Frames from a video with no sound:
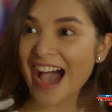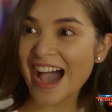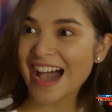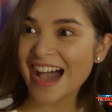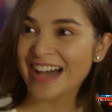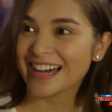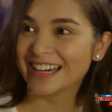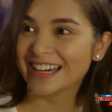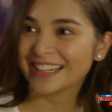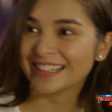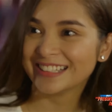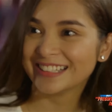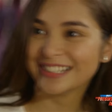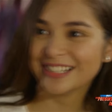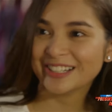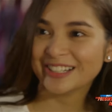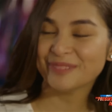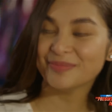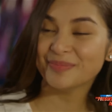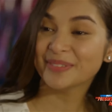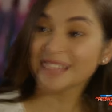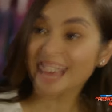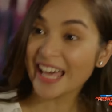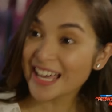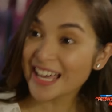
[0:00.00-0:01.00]

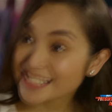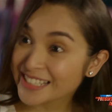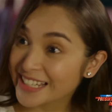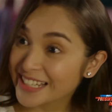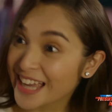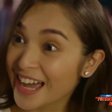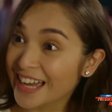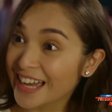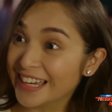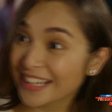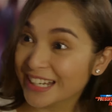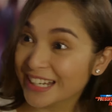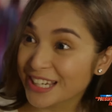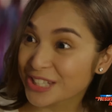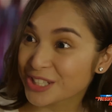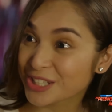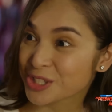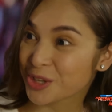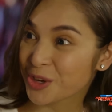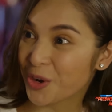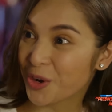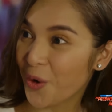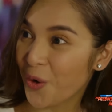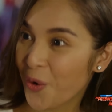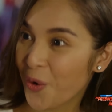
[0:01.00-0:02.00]
ah! Mataas ka ng grades ko!